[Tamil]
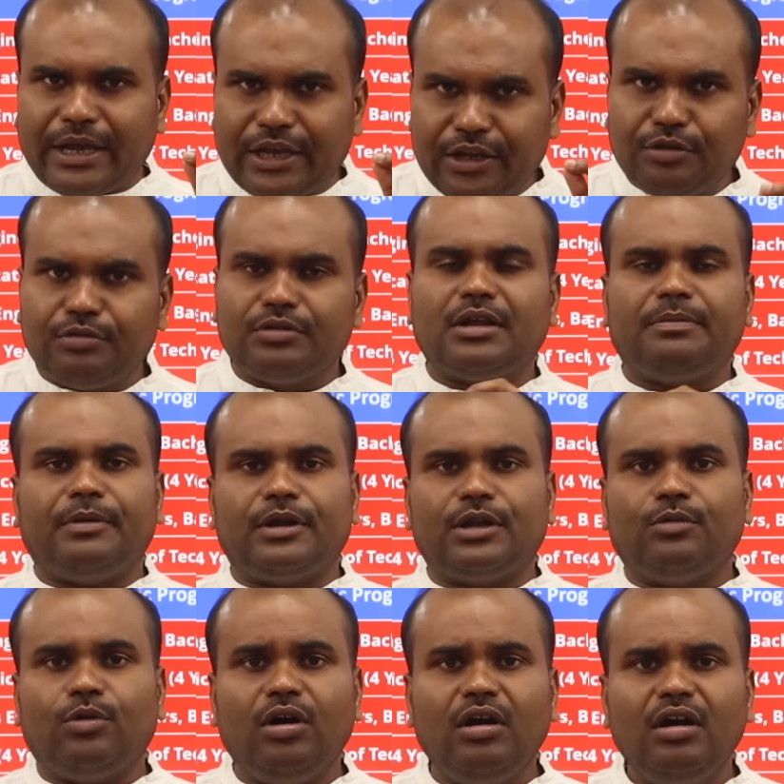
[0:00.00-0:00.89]
மைன்யூட்டாக
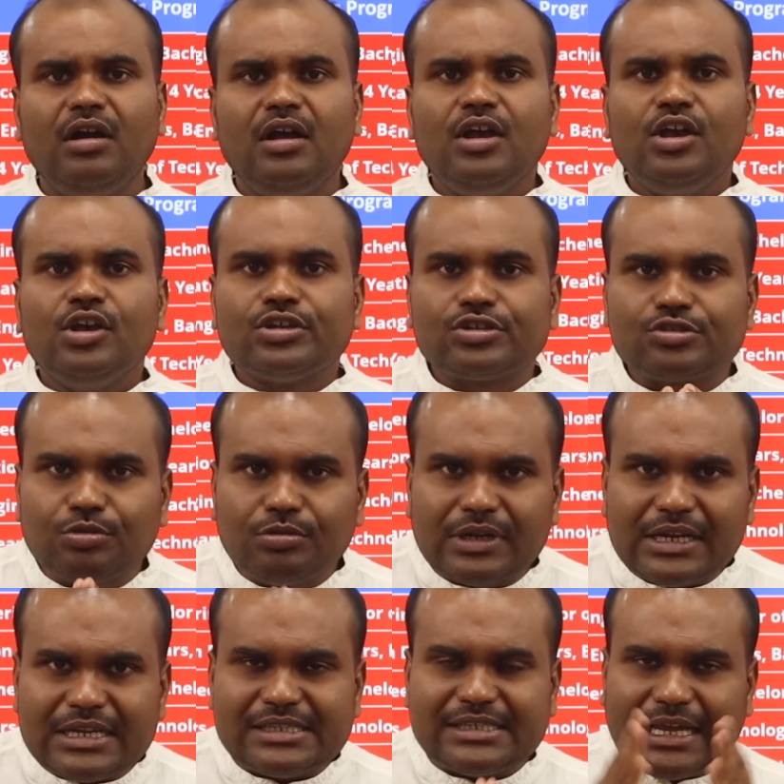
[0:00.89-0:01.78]
பண்ணுவோம்
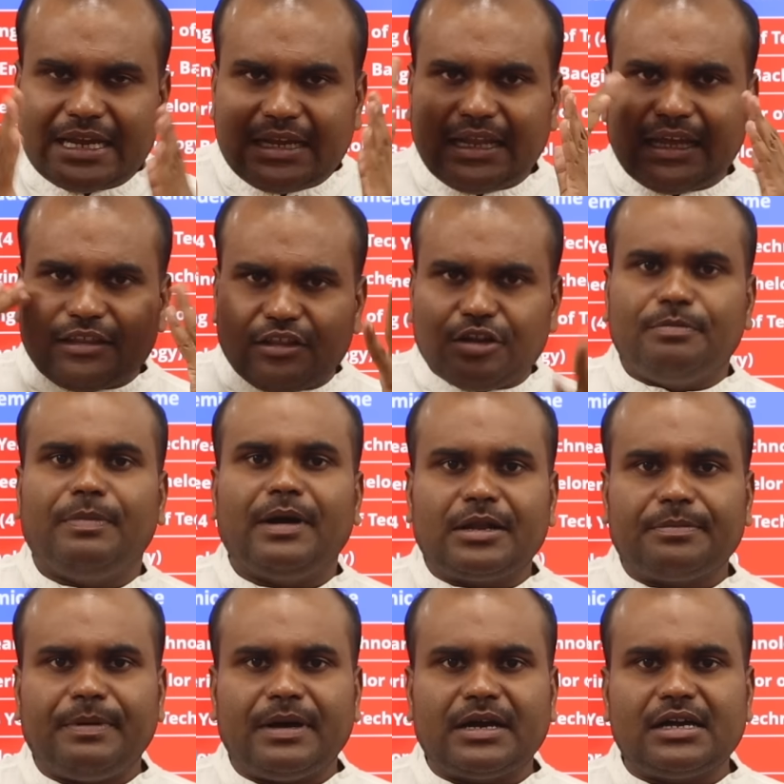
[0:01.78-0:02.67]
ஸ்டூடெண்ட்ஸ் என்ன
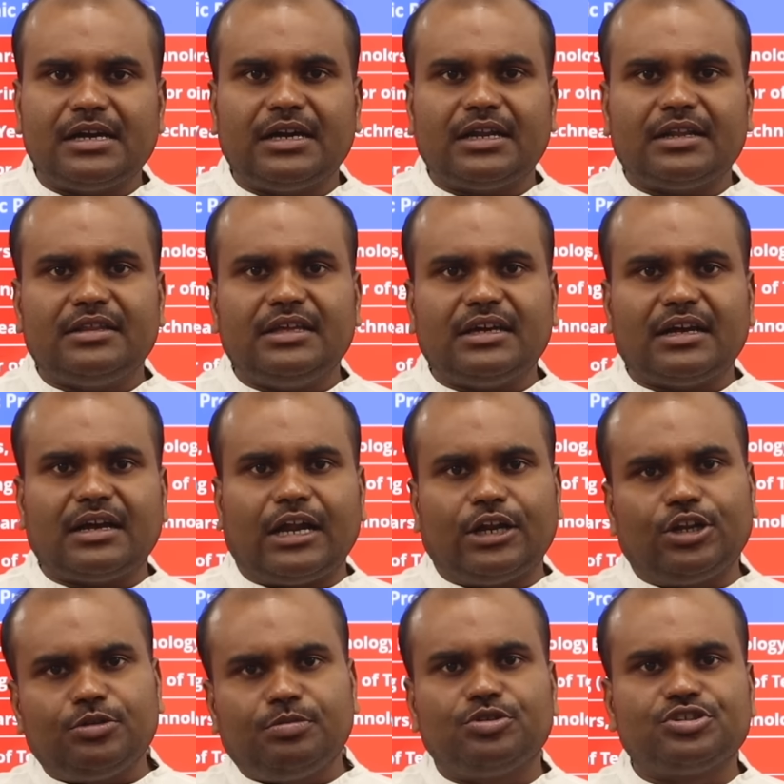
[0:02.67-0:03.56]
எதிர்பார்ப்பாங்கங்கிறத
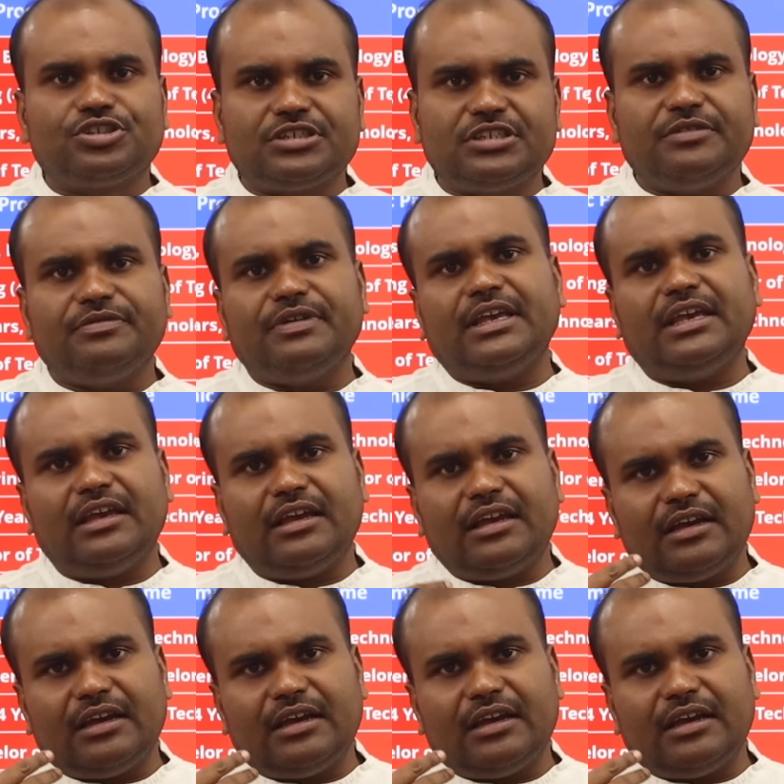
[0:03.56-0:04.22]
கண்டுபிடிச்சிட்டு வி